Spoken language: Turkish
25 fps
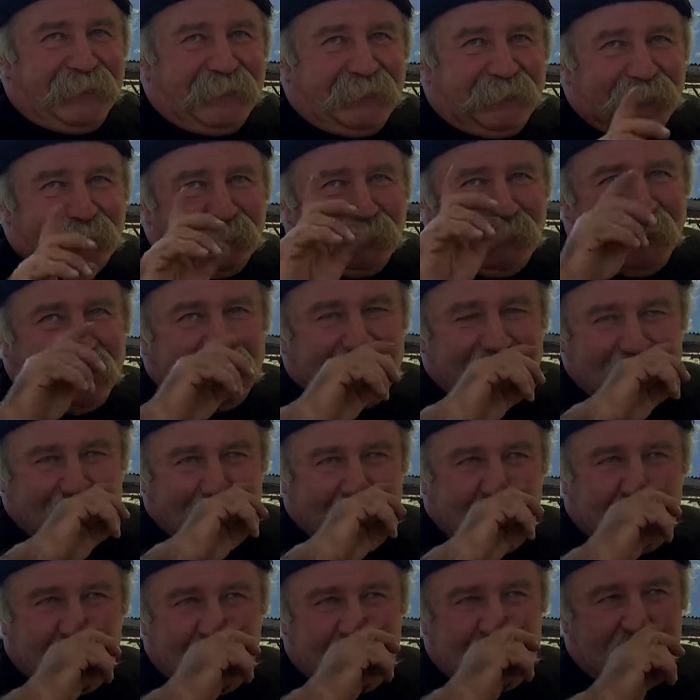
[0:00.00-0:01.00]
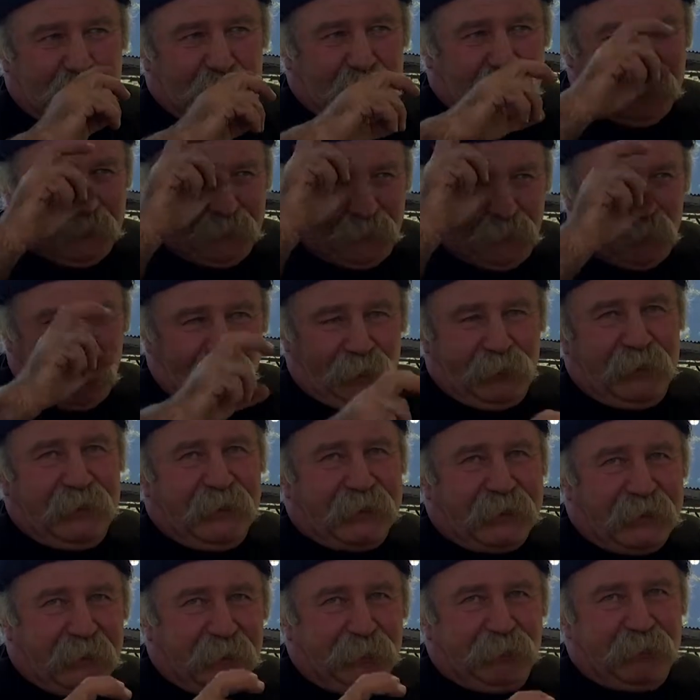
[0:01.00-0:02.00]
Baktım o kız o
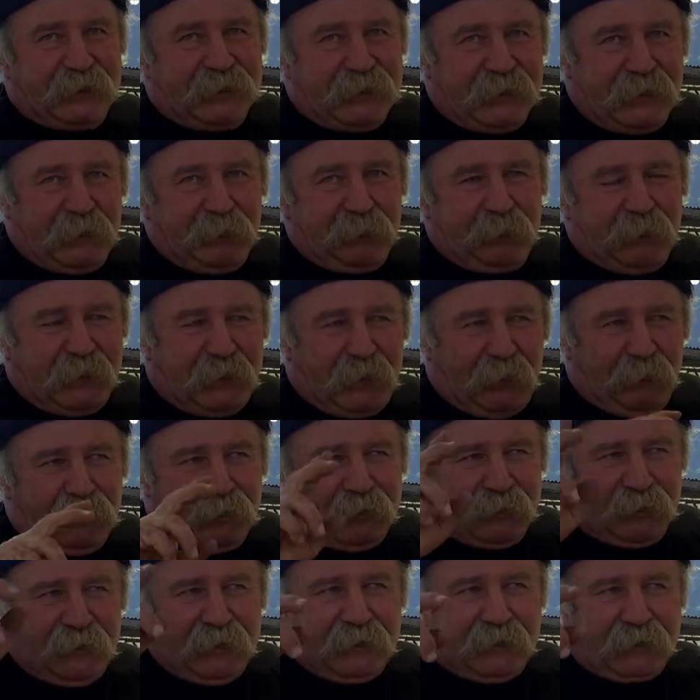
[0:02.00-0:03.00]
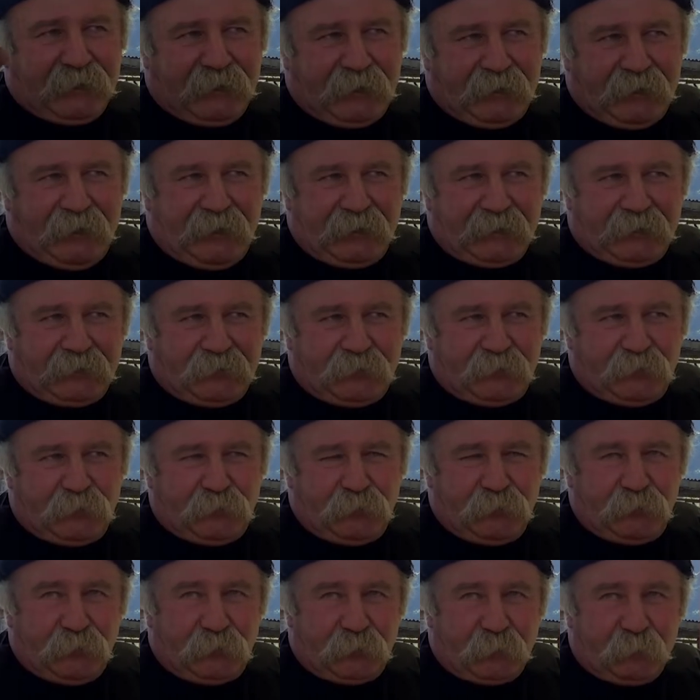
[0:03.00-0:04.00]
düğündeki elbiseyle beraber inekleri aldı
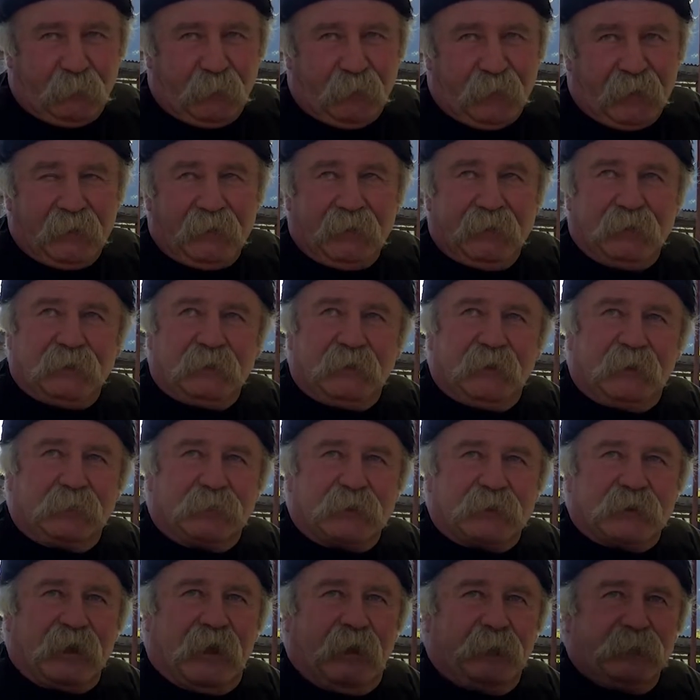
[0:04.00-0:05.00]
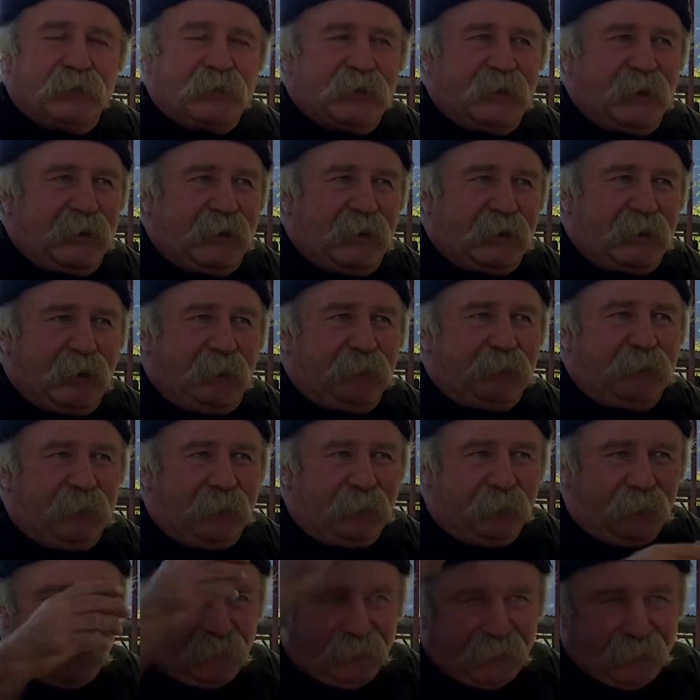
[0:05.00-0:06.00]
gidiyor. Dedim Sami sen ata bin.